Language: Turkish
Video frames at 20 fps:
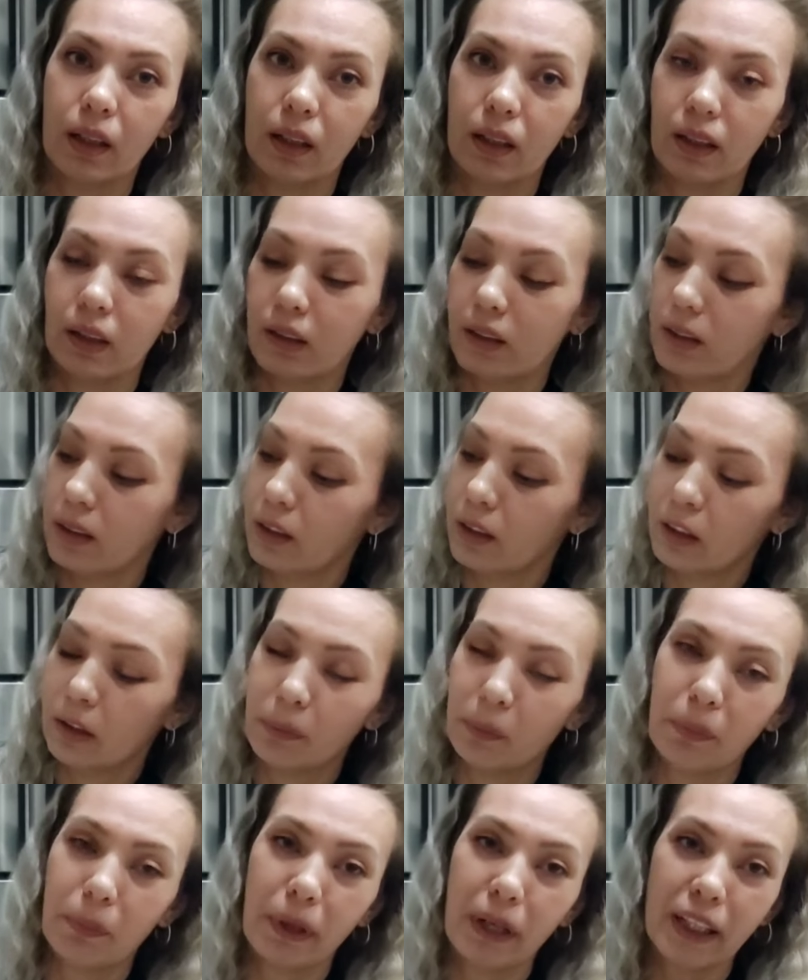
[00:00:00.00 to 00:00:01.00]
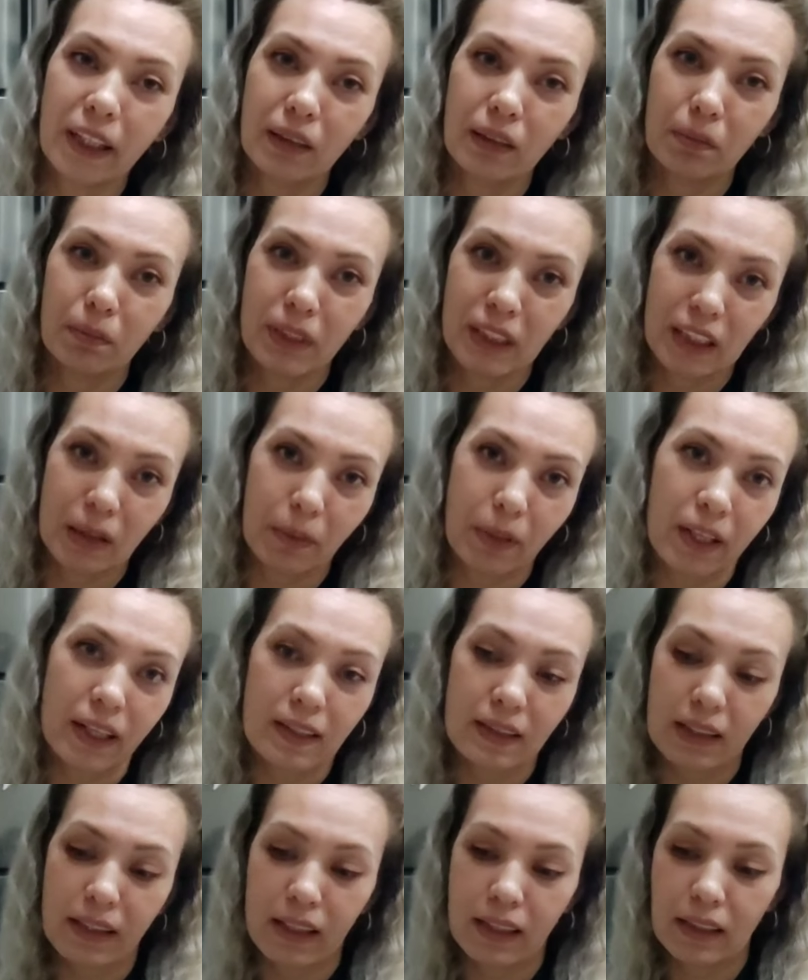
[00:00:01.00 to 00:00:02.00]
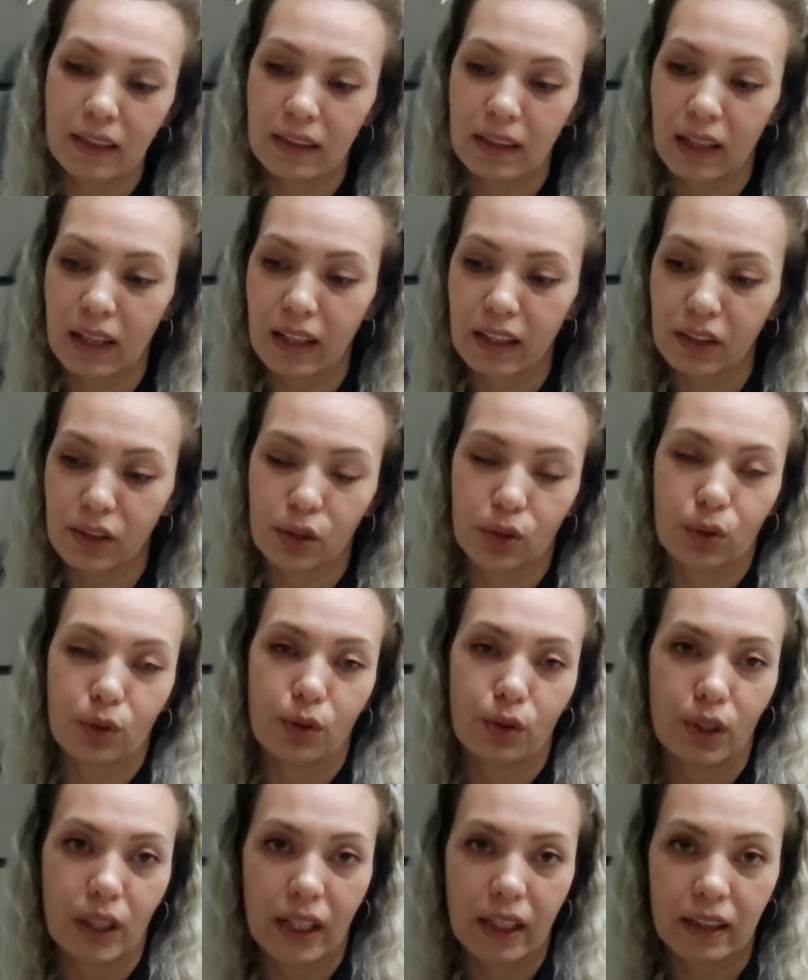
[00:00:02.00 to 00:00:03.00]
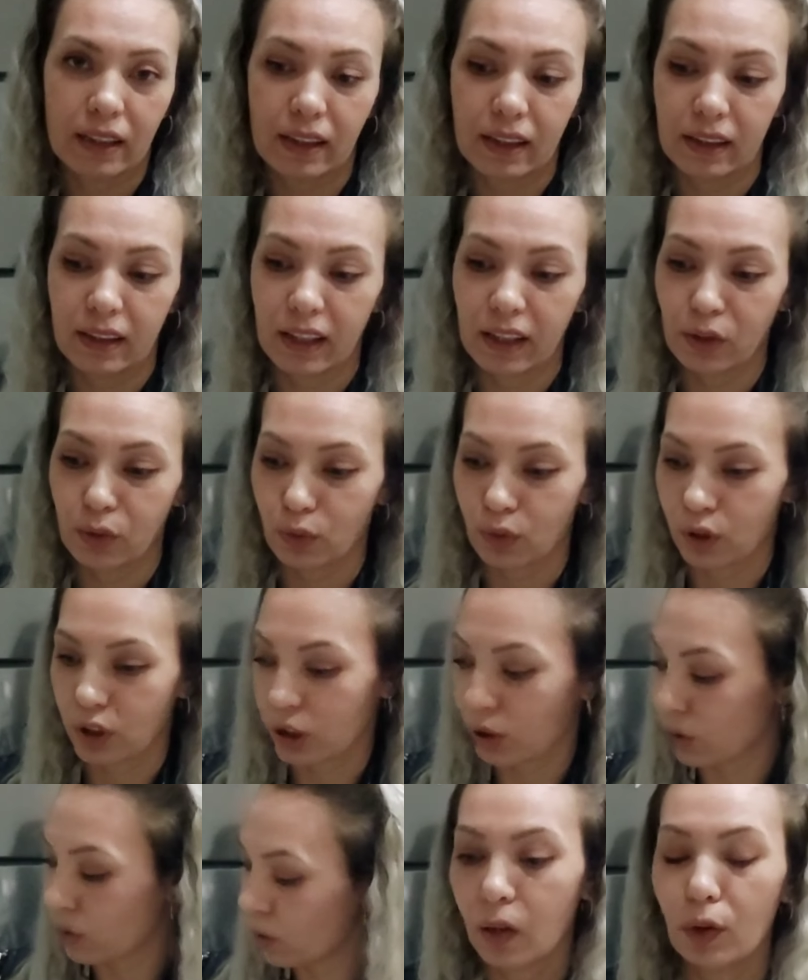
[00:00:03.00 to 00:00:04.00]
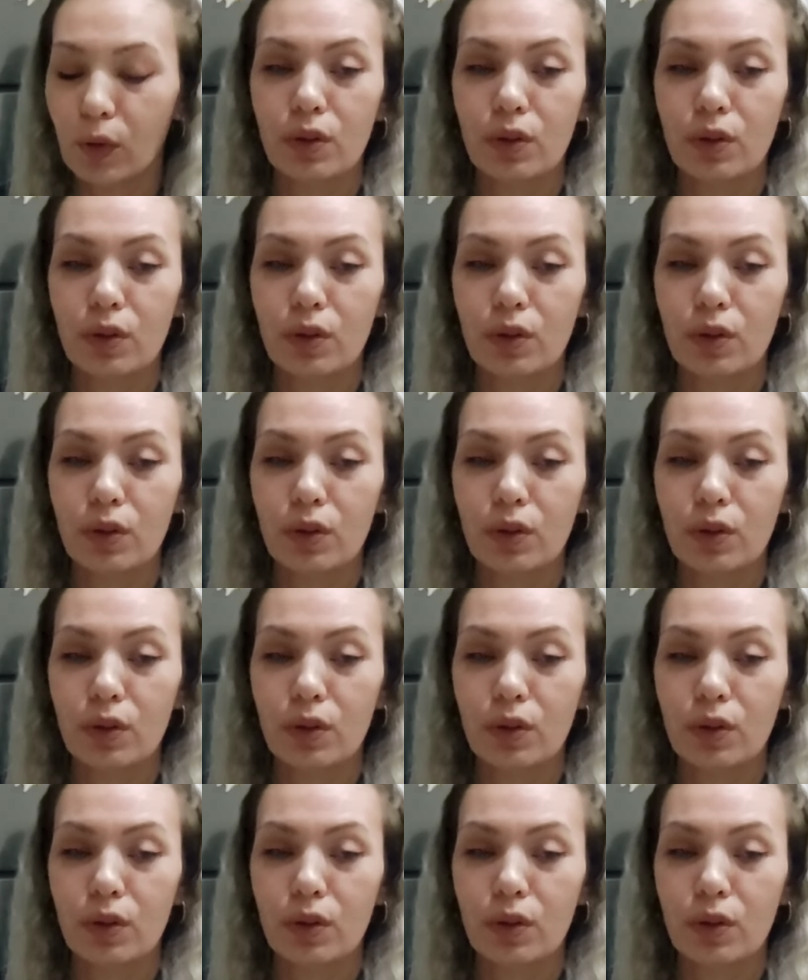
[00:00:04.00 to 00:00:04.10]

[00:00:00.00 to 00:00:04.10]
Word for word: E, ben bizde beyazlar az çıkıyor, renkler daha çok çıkıyor.